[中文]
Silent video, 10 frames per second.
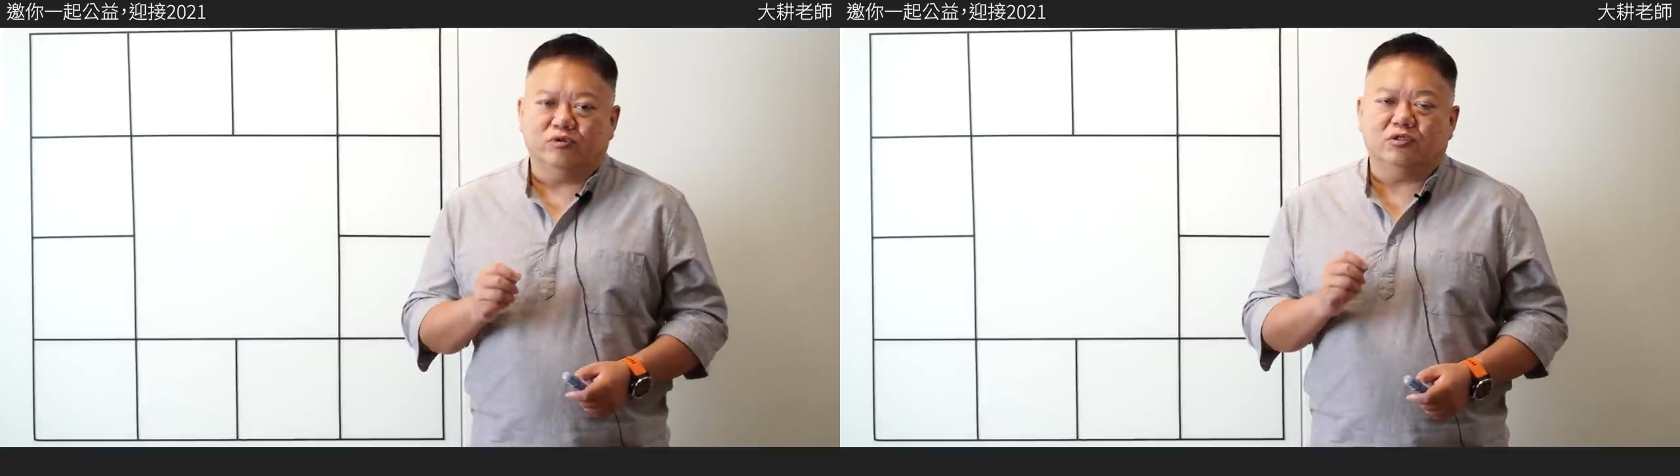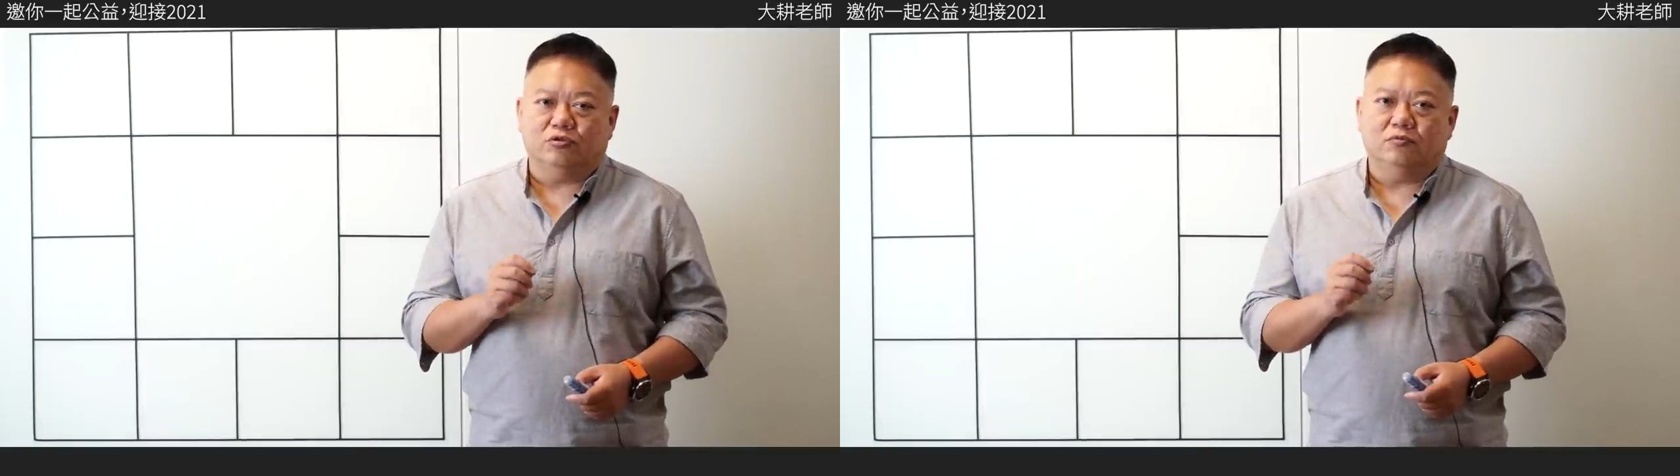
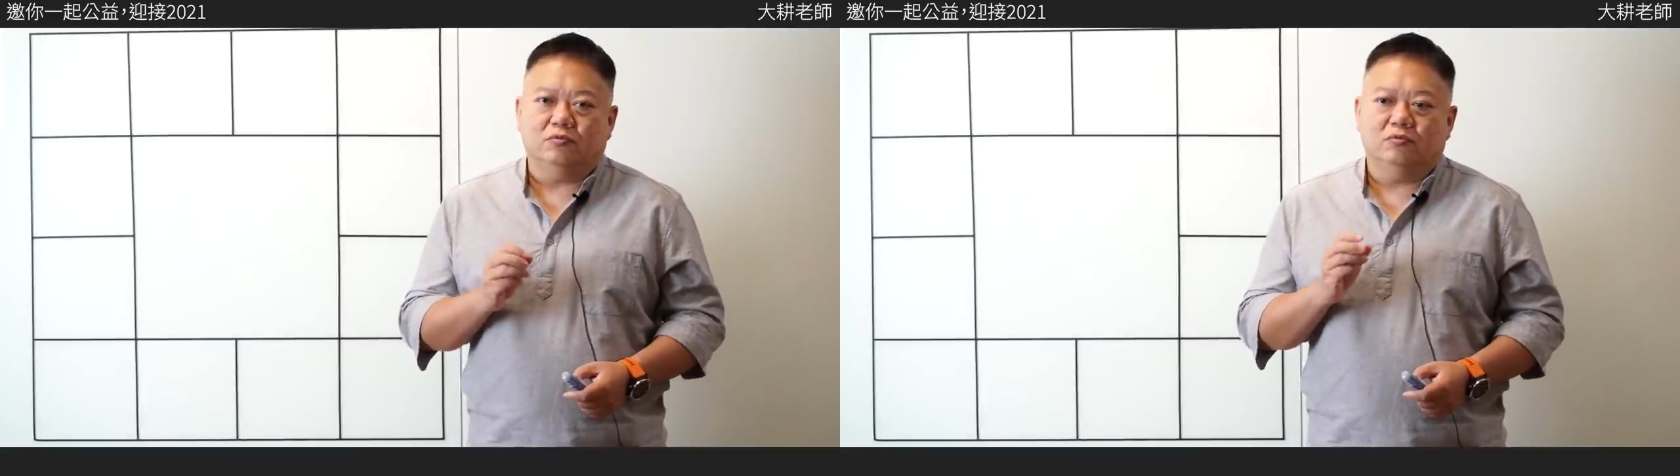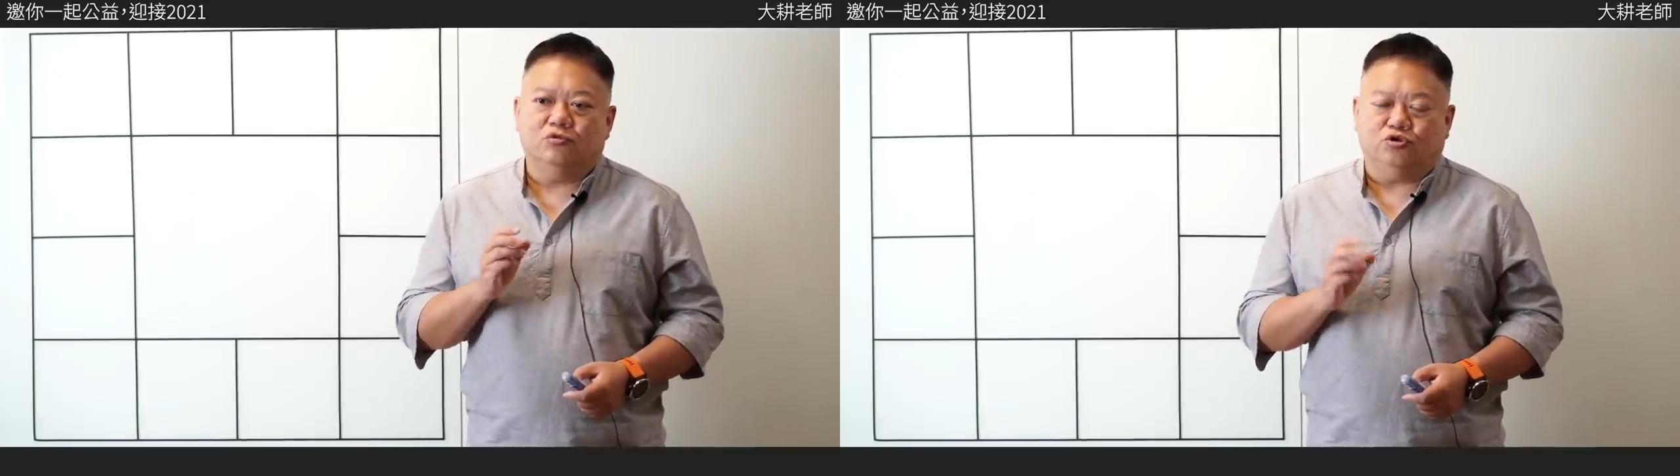是
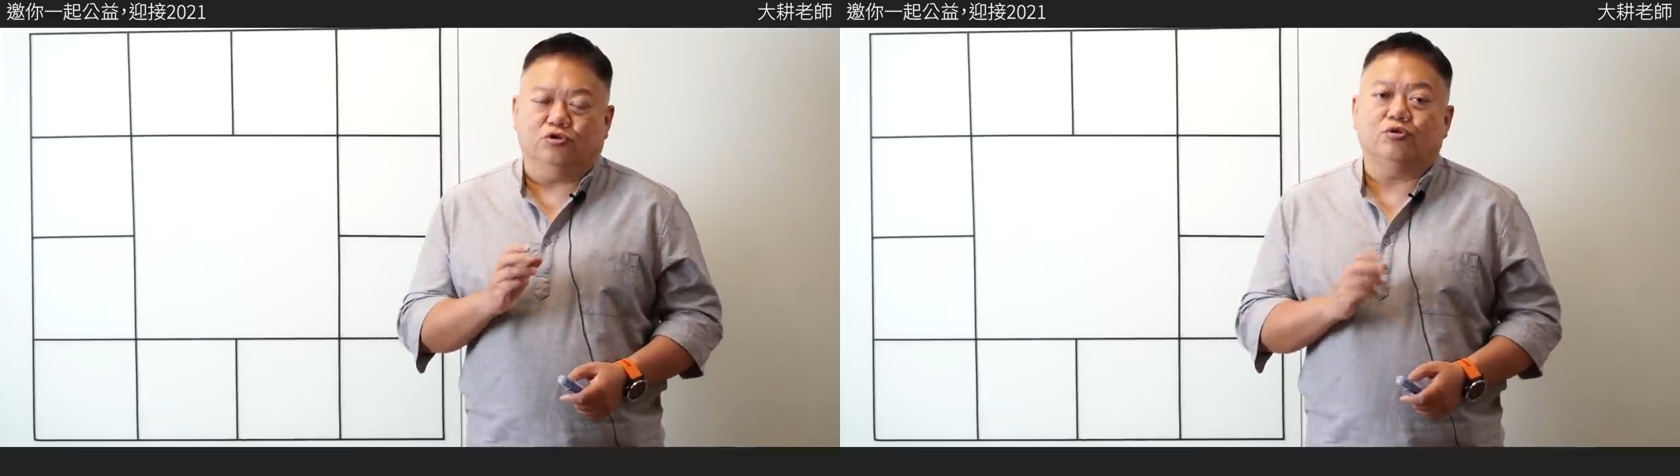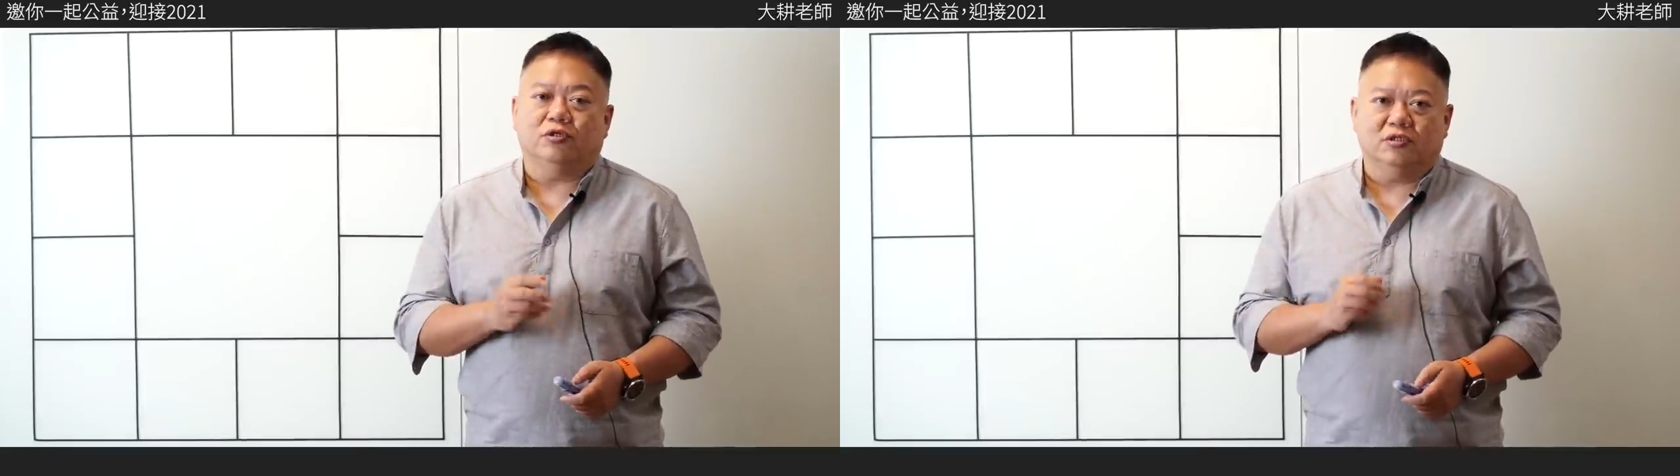绝
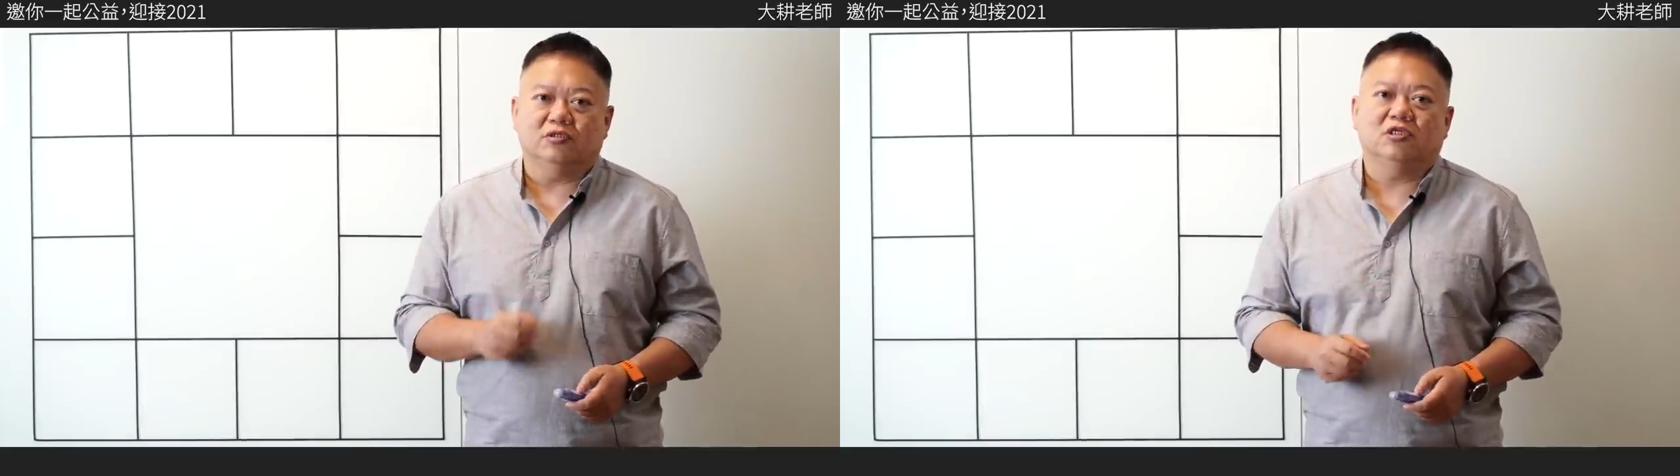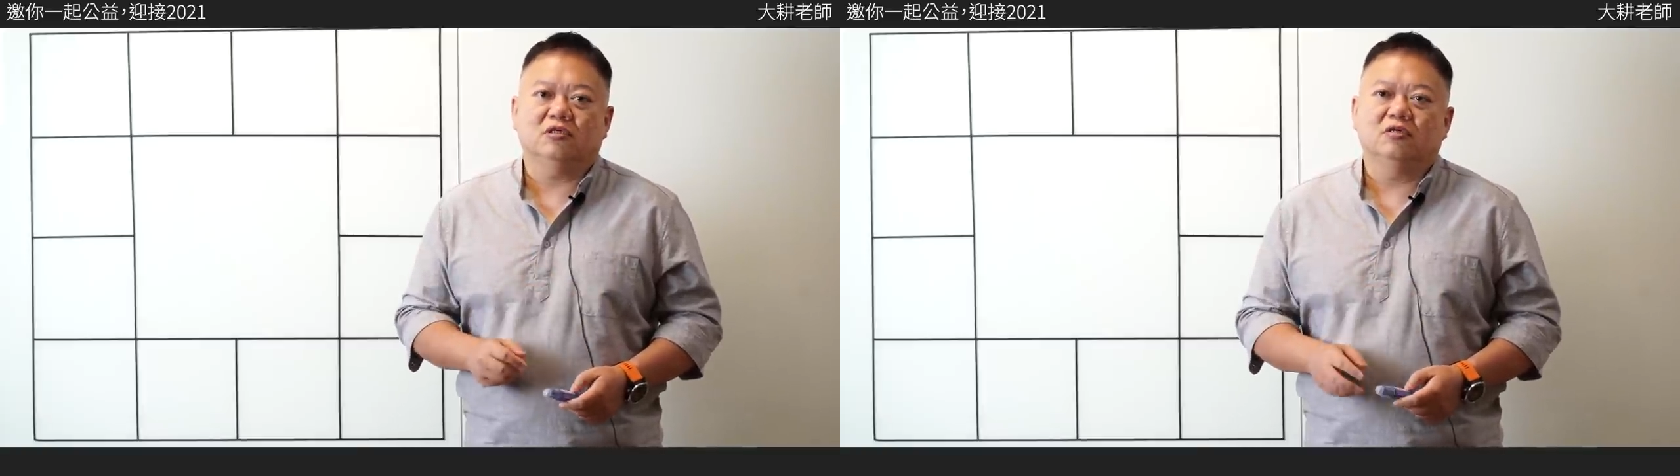对的
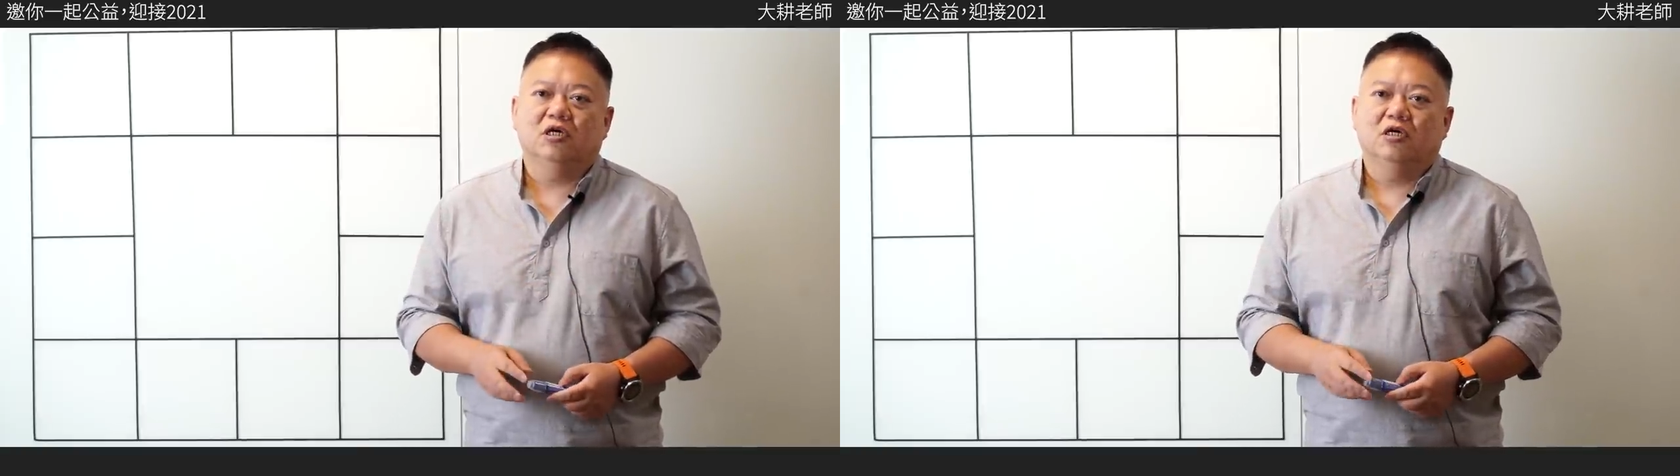事情。